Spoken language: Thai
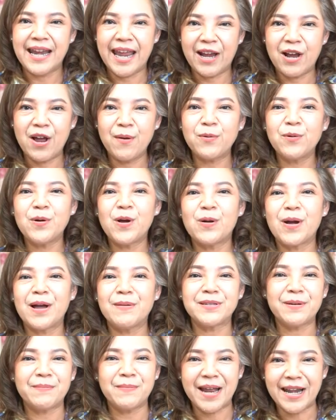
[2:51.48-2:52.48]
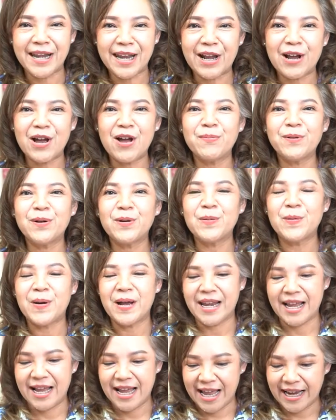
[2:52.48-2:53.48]
ในครอบครัวความสัมพันธ์ในครอบครัว
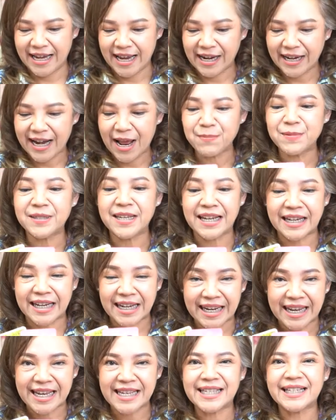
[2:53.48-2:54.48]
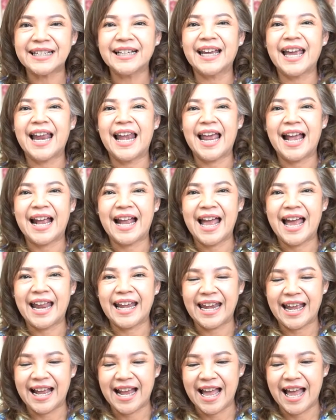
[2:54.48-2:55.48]
นะคะได้รับสิ่งดีๆซึ่งกันและกัน
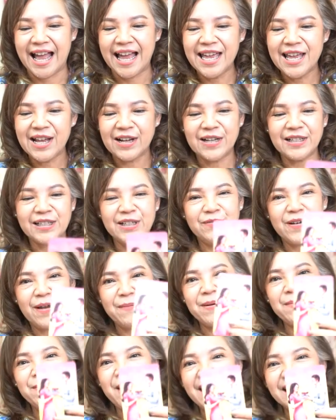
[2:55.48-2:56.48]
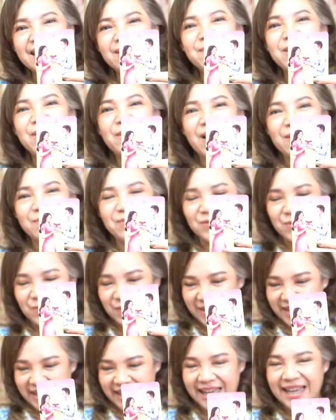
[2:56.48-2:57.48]
นะคะก็ถือว่าเป็นไพ่ที่มีความสุข
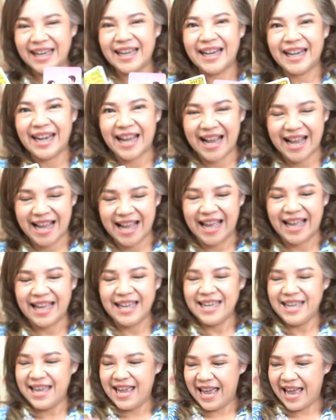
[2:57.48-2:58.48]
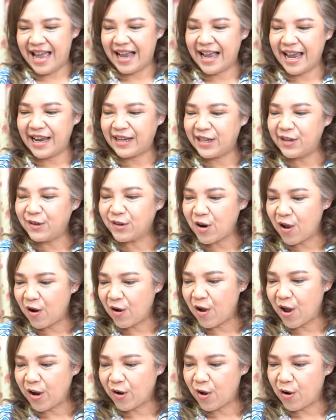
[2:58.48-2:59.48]
ดีนะคะใครที่รอ
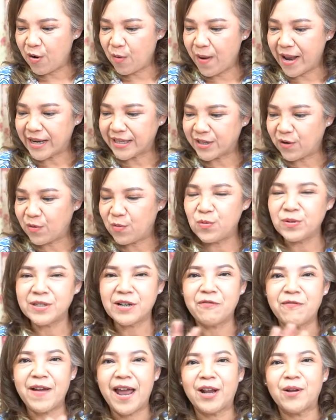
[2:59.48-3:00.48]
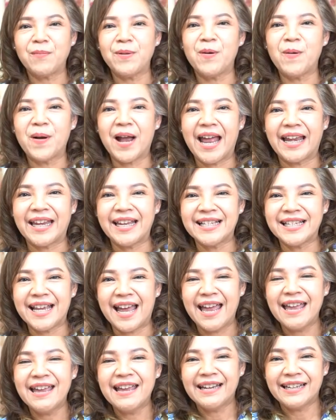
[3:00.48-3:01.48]
คอยของขวัญจากคู่จากแฟนก็มีโอกาสที่
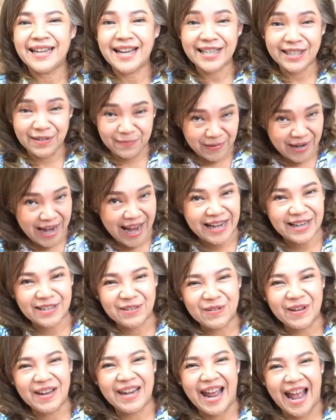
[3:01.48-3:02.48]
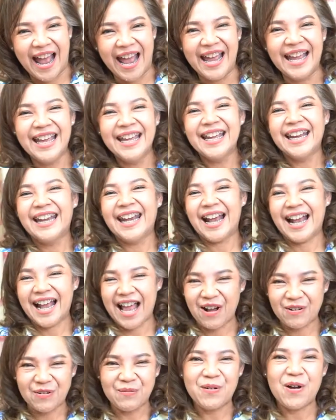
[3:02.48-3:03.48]
จะได้เซอร์ไพรส์ด้วยนะ
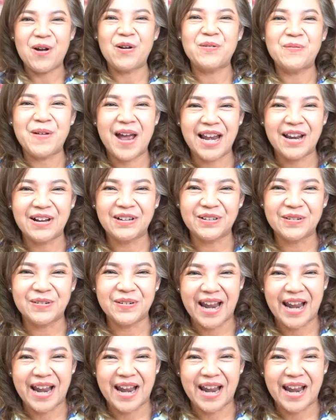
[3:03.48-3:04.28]
คะคุณพ่อคุณแม่ลองดู